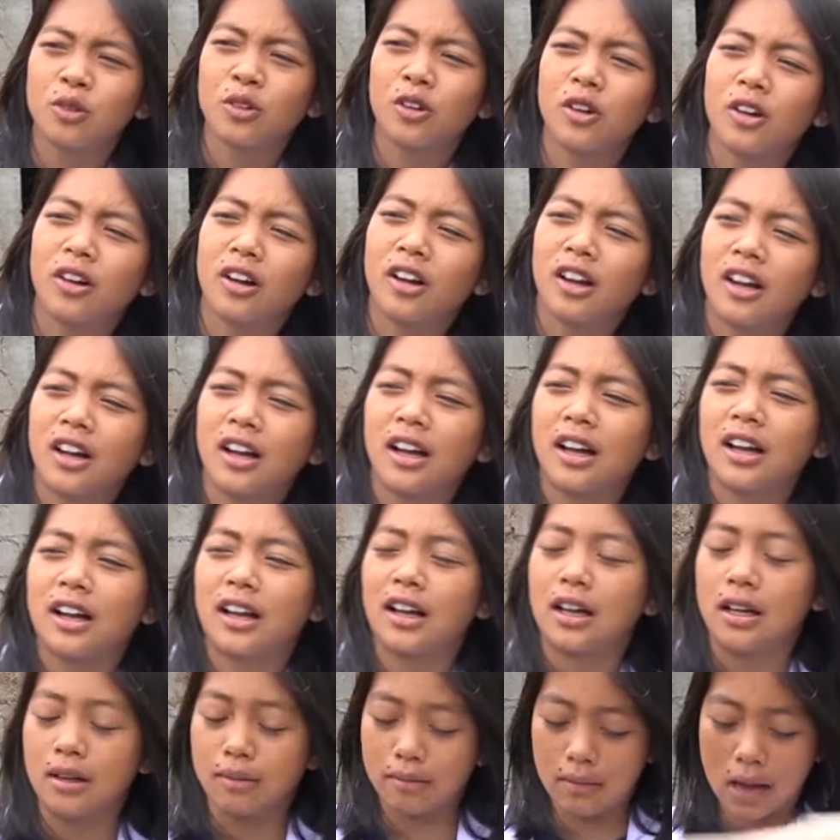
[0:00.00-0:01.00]

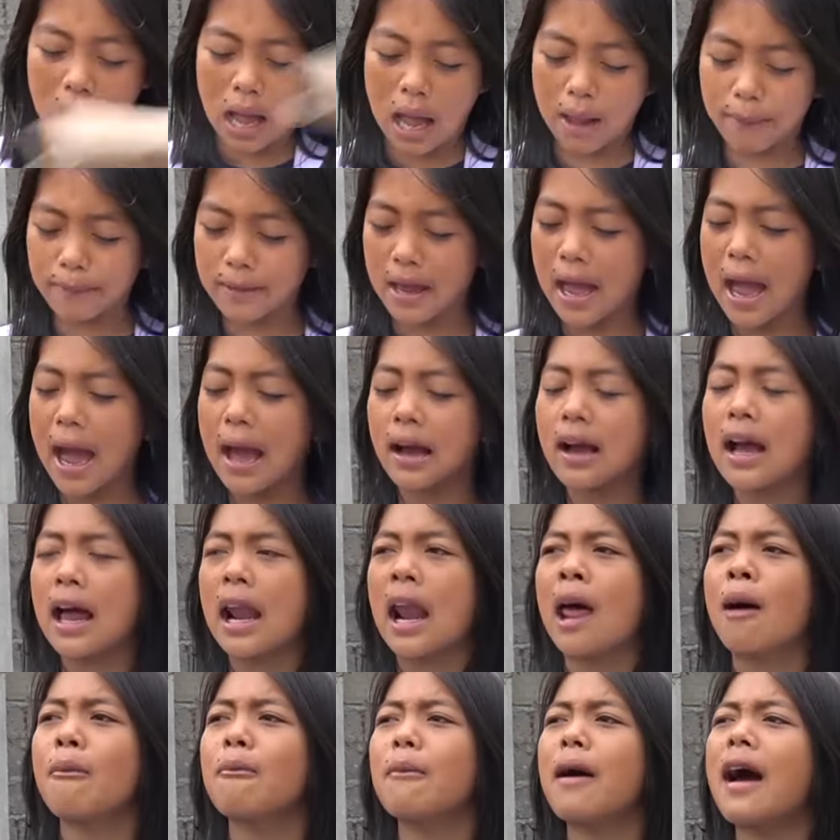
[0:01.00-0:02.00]
Wah, maaf ya agak
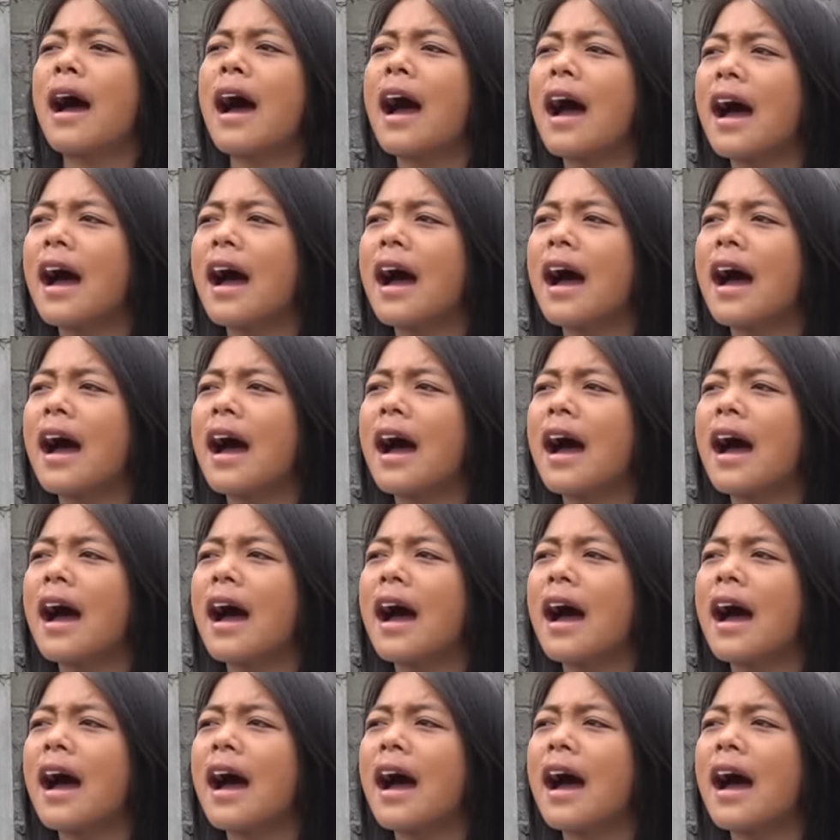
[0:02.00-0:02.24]
lama.